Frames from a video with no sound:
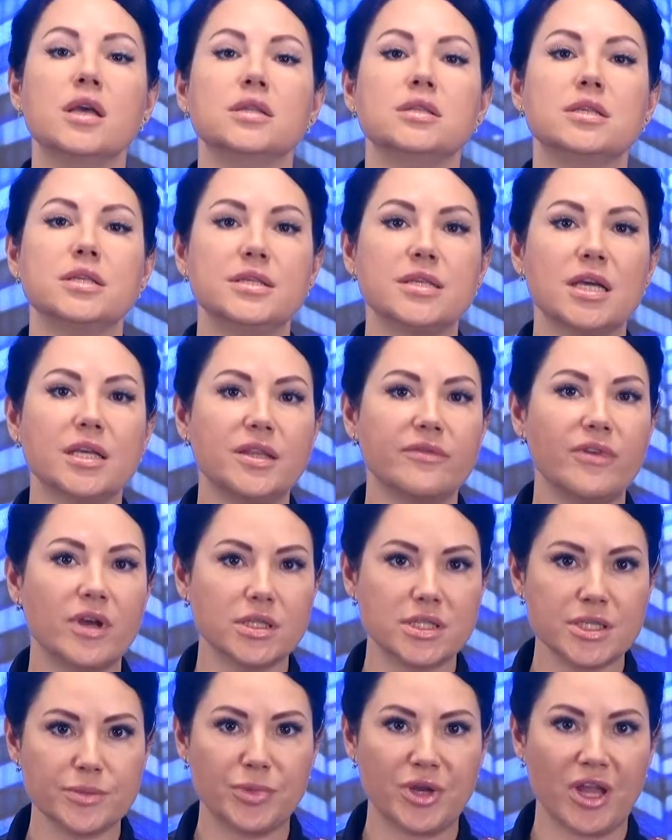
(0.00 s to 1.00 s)
10
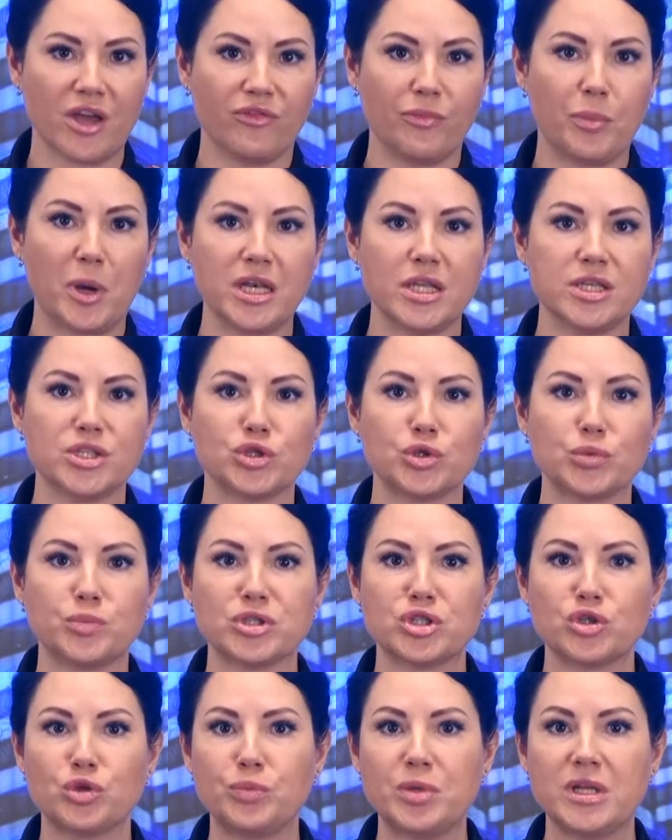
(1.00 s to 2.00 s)
октября в полицию
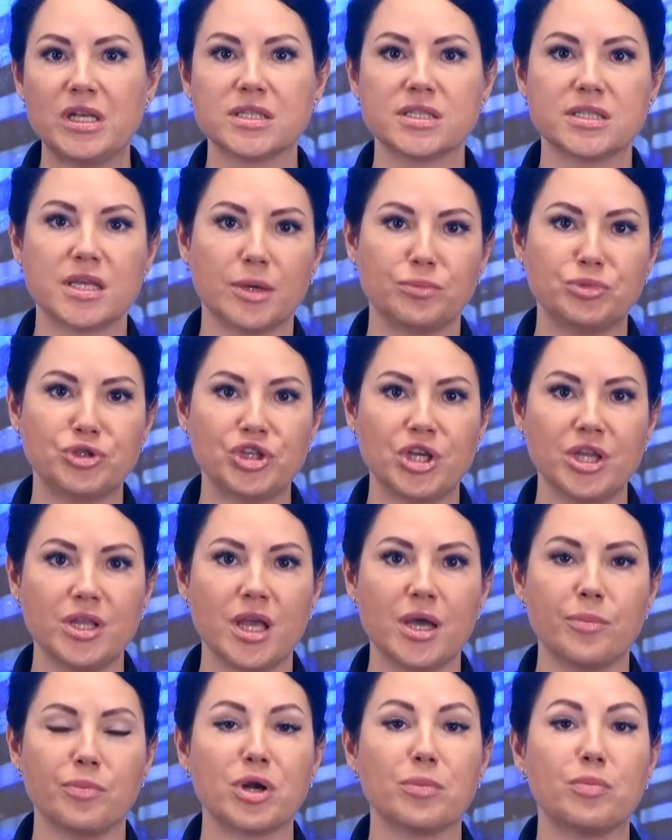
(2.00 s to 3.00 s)
поступили
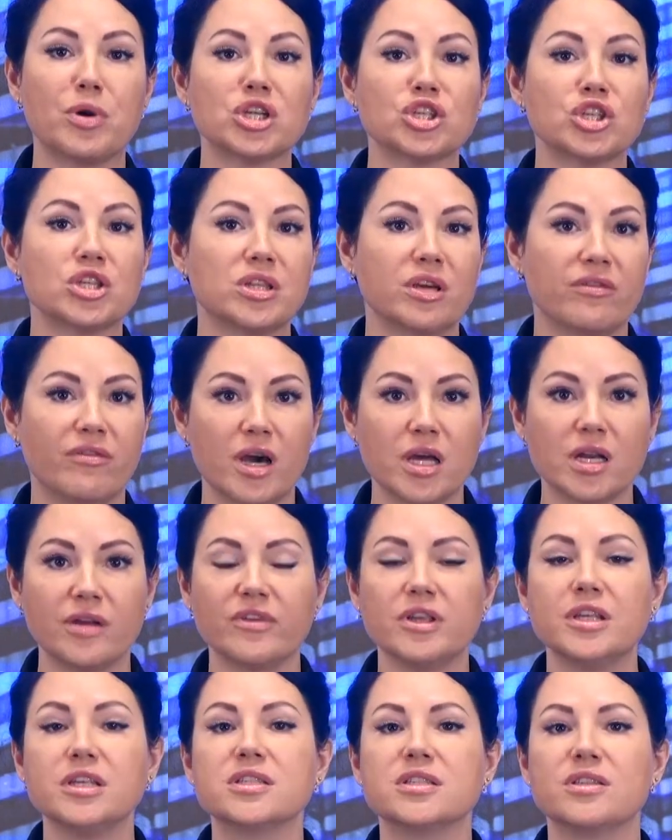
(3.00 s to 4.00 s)
сообщения о пропаже товаров
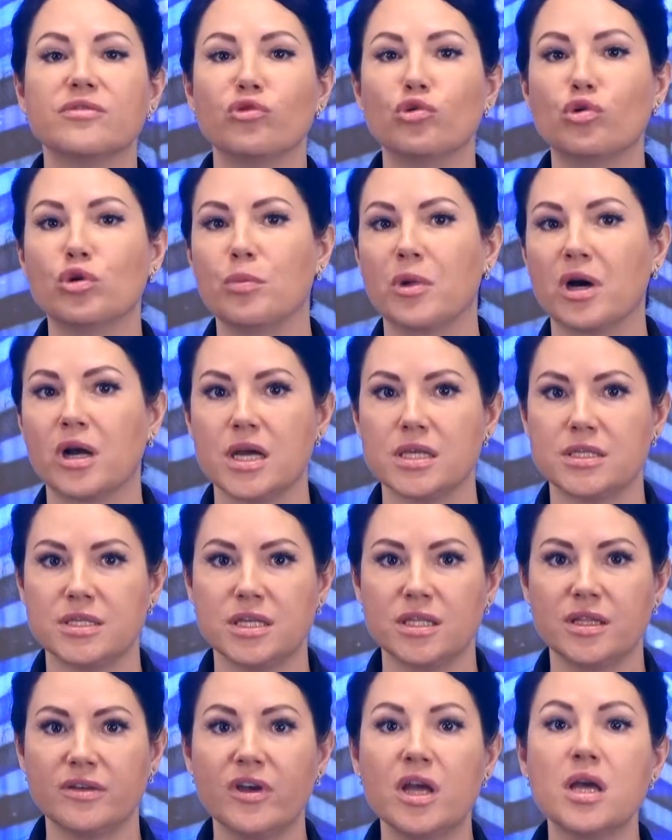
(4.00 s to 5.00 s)
из двух
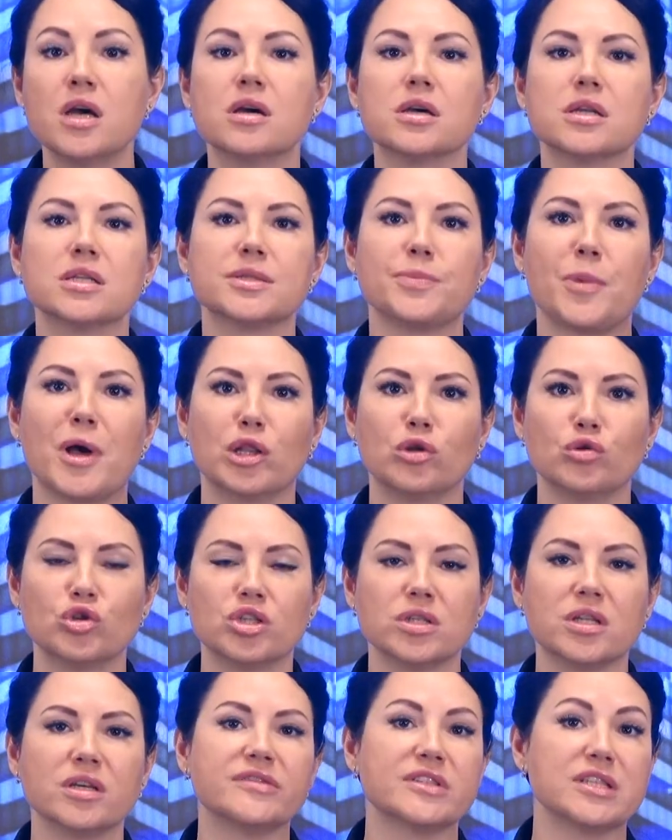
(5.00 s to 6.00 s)
магазинов,
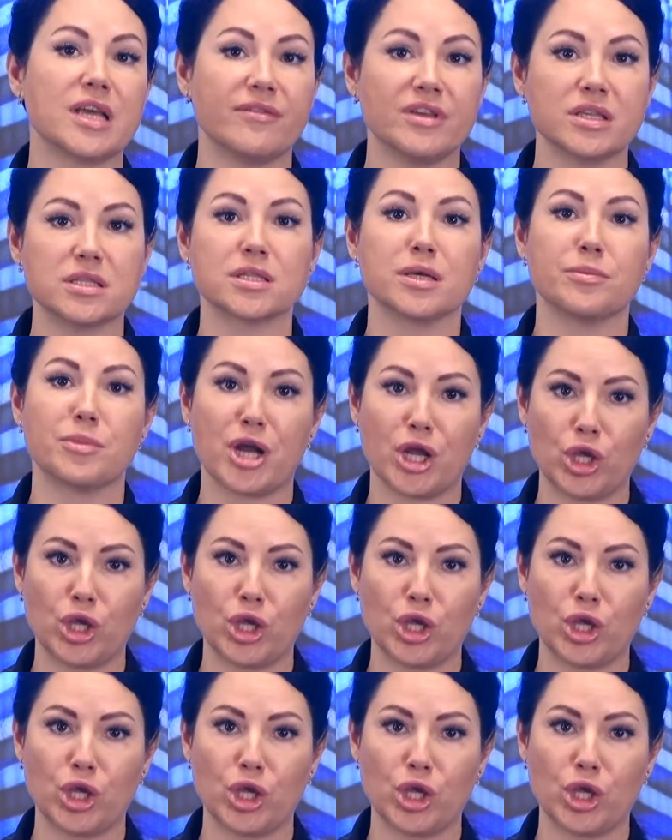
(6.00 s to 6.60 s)
расположенных в Советском